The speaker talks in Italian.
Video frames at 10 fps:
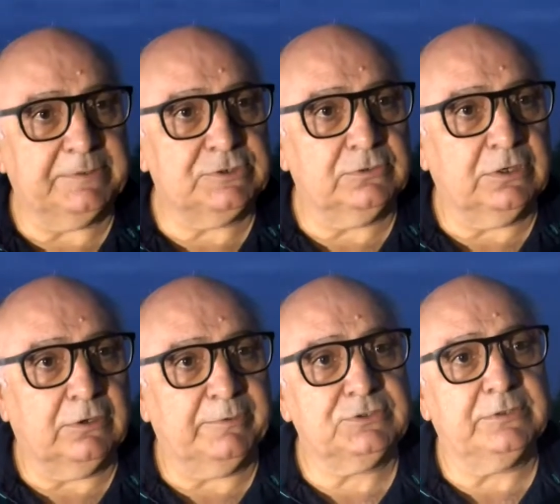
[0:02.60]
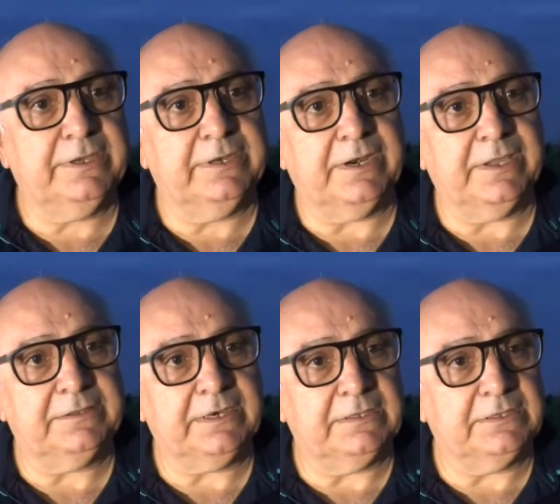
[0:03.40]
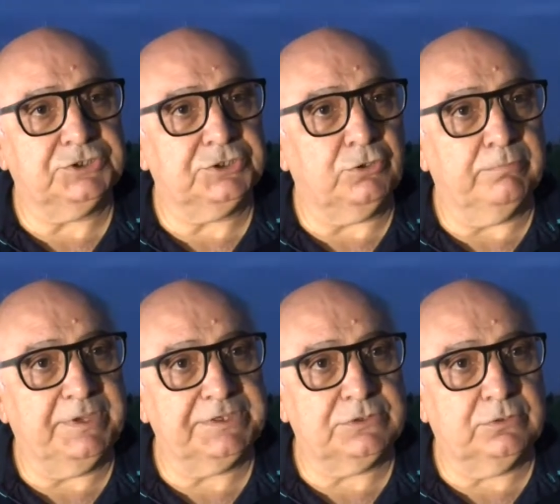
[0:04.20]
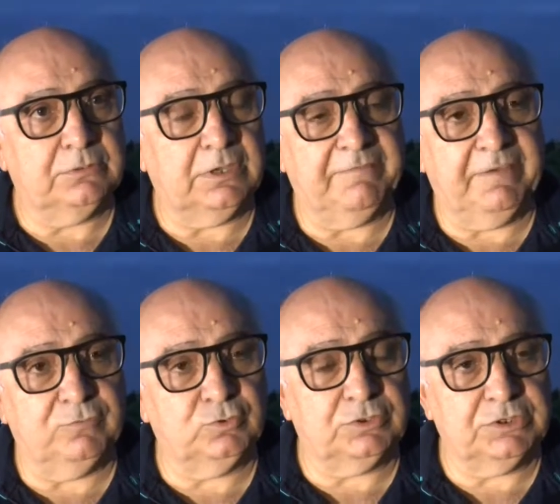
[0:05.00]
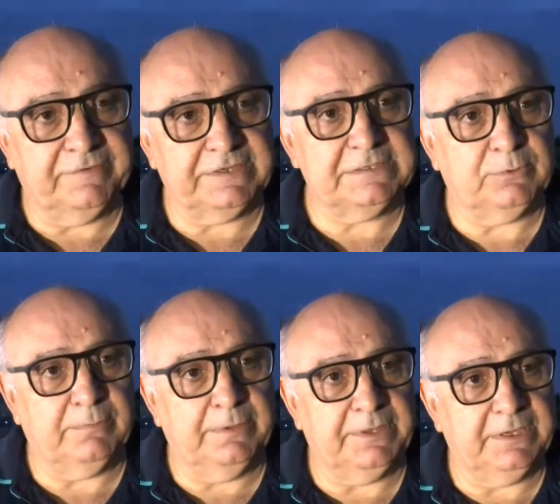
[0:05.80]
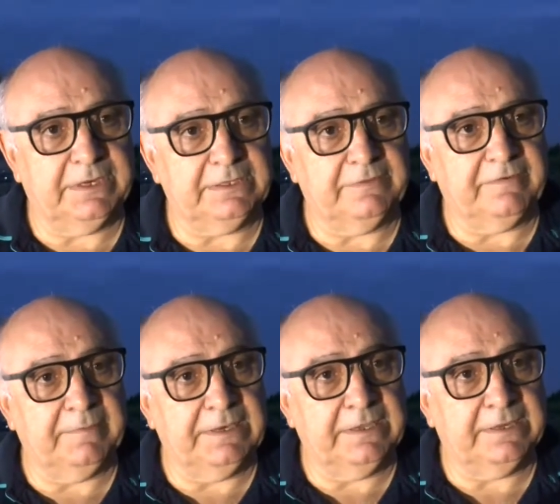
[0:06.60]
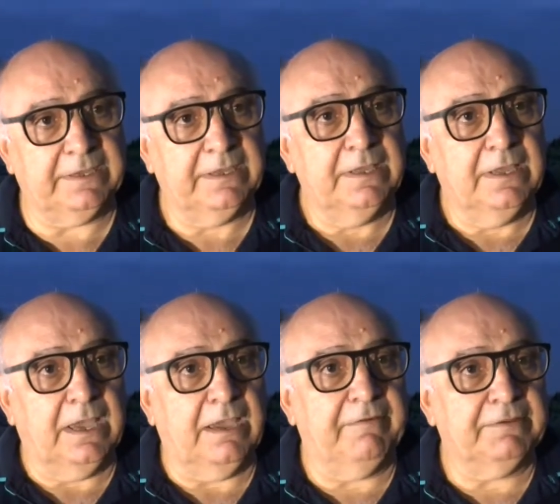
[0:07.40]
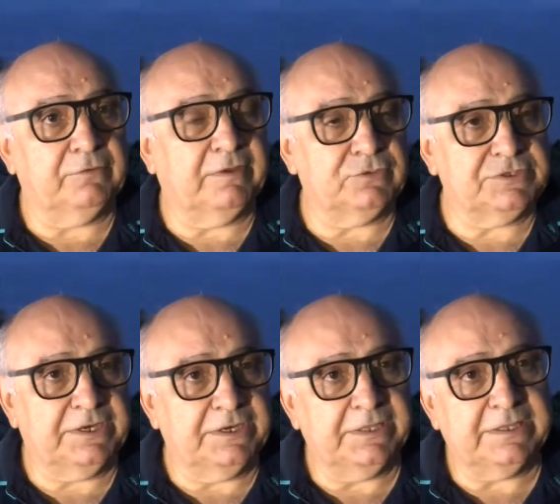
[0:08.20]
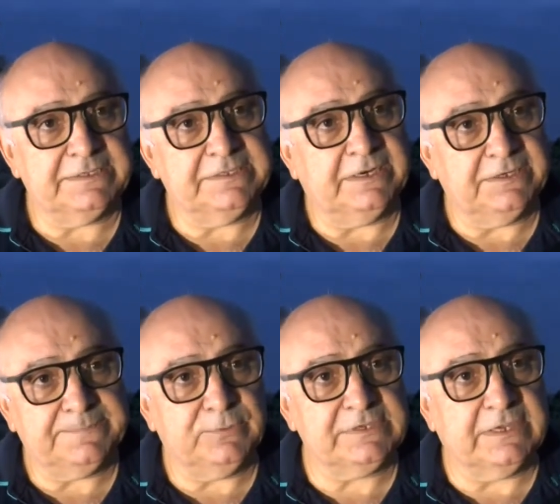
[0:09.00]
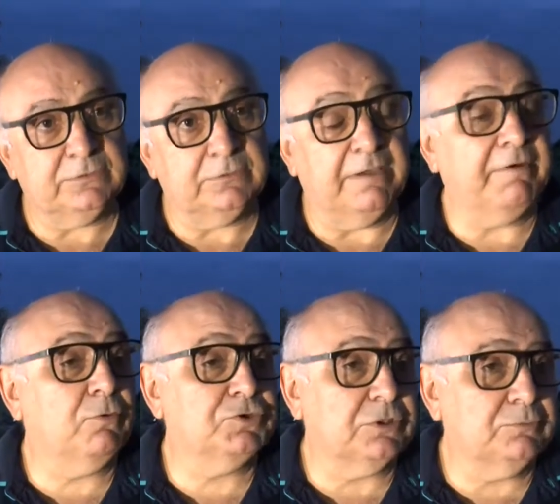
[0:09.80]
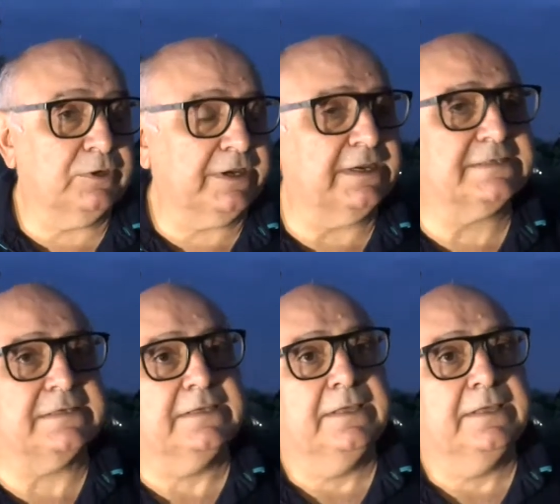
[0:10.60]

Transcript: persona, una persona che era rientrata da circa un mese, dove aveva avuto diversi problemi di carattere familiare, aveva trovato serenità, si era risposato, aveva acquistato pure casa,